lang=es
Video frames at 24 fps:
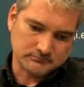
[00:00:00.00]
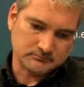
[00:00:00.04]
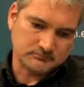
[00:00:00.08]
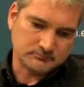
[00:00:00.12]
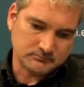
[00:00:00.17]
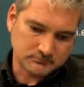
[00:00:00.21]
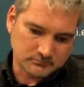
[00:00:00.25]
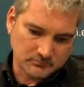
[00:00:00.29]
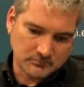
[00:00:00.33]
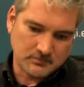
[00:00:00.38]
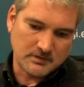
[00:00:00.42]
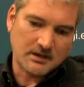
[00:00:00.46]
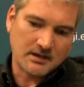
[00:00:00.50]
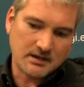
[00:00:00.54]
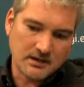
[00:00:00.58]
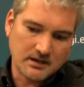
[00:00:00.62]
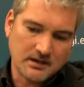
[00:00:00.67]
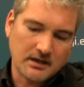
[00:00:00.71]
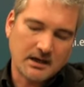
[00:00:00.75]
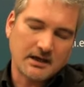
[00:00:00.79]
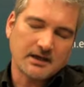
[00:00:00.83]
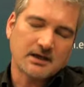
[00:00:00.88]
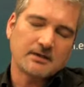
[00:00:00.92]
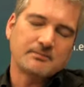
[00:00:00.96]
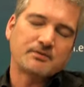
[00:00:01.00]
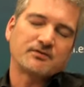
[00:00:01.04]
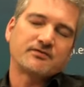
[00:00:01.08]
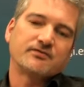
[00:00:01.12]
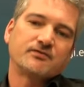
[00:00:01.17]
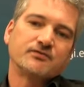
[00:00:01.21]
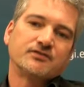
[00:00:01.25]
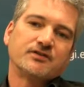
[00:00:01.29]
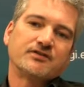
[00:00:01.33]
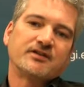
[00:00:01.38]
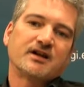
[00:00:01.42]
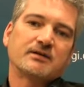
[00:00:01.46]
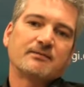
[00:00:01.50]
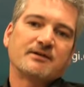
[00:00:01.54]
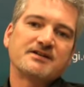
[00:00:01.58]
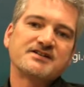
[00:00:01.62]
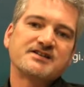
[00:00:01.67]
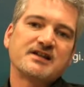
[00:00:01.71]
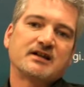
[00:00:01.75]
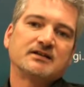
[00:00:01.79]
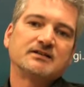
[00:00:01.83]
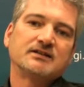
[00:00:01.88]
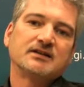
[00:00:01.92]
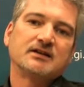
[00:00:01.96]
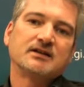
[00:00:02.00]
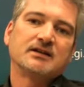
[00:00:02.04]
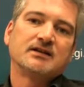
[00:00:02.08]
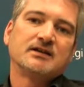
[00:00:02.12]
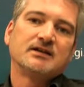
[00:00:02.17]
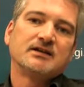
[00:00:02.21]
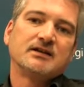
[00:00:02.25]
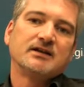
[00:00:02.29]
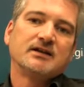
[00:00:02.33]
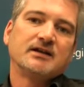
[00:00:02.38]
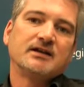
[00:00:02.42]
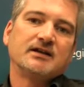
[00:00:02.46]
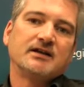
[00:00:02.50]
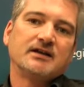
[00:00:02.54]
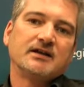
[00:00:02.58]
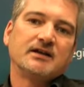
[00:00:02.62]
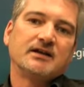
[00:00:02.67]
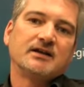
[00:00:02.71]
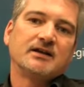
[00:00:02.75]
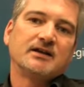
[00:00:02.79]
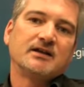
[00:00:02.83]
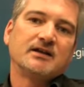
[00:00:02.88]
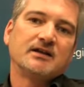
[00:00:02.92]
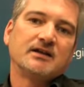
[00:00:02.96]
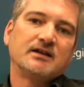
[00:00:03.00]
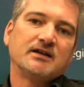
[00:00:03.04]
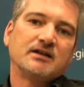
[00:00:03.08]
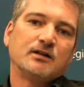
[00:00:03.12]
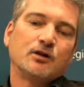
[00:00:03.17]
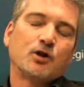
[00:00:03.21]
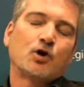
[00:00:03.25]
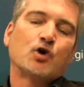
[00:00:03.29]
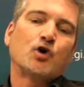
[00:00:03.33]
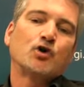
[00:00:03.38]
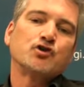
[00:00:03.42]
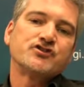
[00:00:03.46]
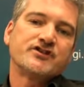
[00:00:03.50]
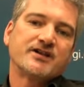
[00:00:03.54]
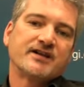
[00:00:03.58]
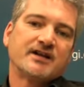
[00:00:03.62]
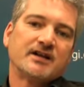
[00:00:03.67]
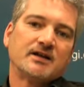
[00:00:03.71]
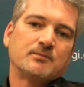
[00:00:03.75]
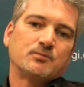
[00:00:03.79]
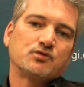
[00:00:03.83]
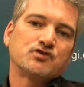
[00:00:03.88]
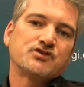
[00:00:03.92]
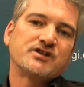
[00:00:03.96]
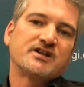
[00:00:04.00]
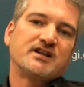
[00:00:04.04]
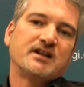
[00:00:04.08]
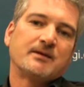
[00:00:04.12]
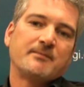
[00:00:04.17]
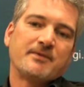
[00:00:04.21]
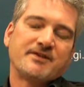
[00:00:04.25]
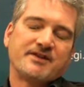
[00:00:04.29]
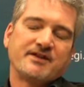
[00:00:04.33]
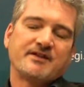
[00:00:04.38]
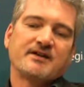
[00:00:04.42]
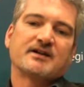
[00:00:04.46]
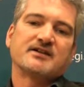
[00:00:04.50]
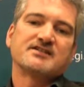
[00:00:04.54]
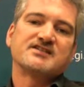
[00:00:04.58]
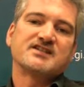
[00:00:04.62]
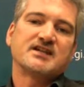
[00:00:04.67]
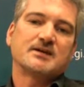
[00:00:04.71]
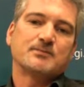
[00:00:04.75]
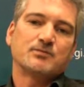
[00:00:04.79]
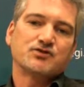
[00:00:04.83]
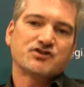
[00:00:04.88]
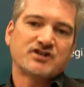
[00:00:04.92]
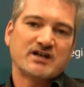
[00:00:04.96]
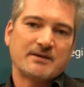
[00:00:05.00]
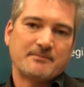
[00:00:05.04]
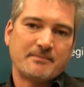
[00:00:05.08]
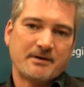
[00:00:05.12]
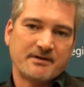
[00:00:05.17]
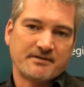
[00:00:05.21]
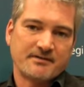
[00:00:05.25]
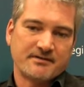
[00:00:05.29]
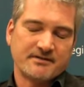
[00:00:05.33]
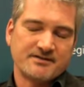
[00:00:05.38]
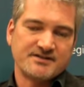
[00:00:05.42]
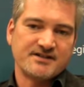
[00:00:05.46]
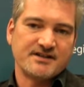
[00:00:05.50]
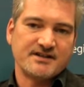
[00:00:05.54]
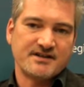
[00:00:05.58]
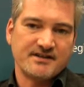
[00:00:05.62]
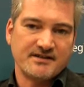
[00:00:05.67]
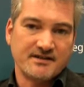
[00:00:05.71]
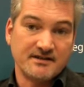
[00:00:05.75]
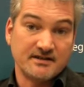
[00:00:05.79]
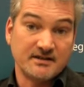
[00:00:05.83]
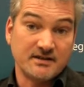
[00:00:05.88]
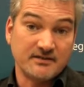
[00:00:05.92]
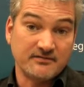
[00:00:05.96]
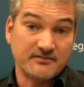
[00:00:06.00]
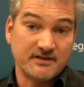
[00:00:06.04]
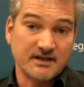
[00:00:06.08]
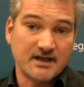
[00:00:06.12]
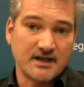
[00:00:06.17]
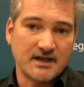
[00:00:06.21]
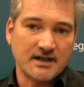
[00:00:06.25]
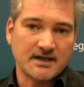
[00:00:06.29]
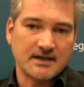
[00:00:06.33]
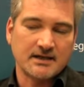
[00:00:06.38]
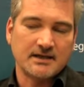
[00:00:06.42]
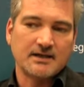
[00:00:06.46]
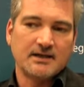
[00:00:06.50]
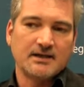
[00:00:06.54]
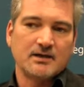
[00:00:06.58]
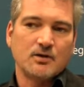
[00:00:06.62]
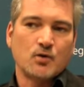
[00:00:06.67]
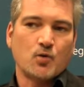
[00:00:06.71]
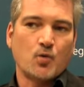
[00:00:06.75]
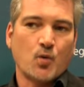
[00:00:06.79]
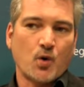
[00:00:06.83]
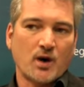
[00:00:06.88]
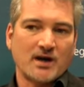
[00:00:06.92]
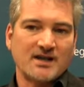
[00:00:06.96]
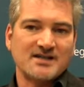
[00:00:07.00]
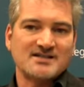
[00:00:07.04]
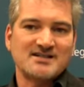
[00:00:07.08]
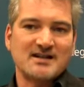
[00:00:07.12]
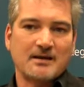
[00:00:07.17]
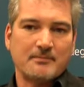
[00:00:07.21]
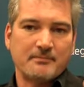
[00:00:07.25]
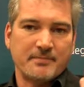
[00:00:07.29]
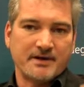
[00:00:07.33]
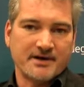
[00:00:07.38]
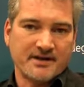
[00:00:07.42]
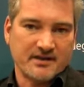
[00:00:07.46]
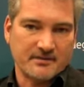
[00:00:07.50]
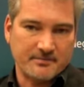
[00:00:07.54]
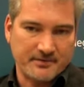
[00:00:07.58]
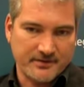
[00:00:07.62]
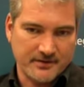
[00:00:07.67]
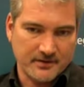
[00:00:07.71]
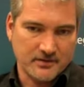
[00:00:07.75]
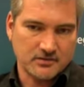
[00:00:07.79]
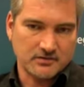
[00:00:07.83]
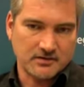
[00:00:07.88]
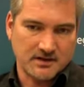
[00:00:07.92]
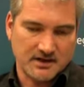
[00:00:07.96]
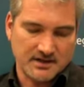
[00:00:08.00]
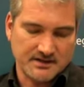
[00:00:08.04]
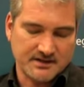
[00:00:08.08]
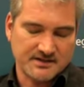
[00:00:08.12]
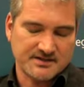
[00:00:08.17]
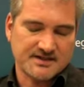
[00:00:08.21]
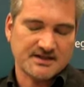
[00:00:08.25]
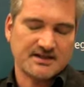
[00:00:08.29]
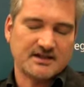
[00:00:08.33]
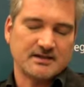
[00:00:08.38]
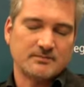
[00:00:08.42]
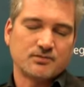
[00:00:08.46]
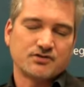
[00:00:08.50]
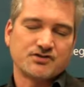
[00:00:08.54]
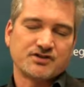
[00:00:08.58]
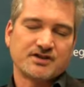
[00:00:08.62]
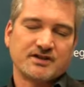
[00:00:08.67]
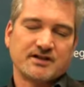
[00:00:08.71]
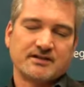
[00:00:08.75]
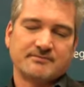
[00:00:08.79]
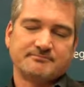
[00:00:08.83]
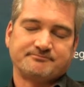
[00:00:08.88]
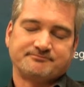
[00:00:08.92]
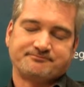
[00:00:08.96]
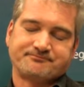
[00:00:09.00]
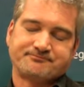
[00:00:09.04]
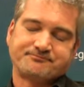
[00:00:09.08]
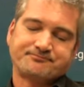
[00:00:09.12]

mm, hay que profundizar bastante, eh, lo conseguiremos en la medida que seamos capaces de identificar cuál es la percepción que deseamos que